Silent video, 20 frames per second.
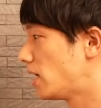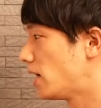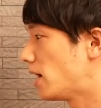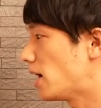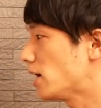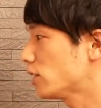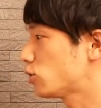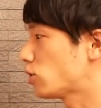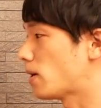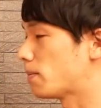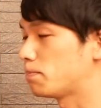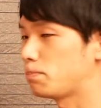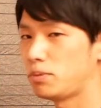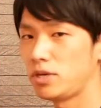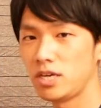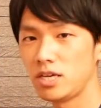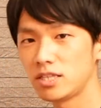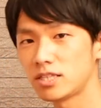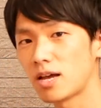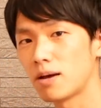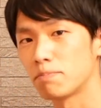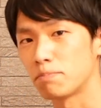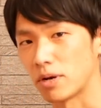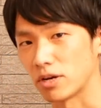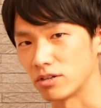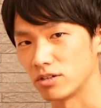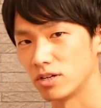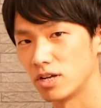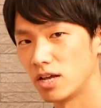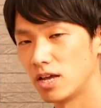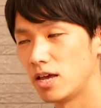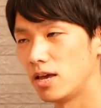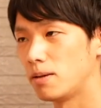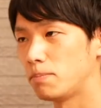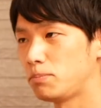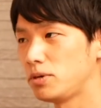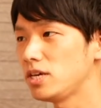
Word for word: あとは P タンパク。えー、